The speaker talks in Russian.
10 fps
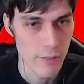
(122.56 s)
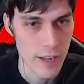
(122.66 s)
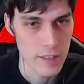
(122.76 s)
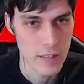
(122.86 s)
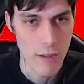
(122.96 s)

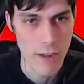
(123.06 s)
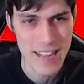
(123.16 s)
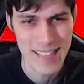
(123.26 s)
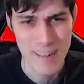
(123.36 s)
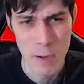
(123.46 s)
Давай,
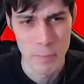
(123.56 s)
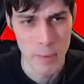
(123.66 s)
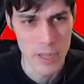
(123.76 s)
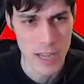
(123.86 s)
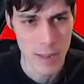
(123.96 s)
давайте-ка мы
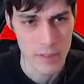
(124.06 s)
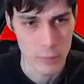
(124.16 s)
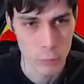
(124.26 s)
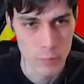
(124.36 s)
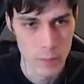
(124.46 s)
поменяемся. Тут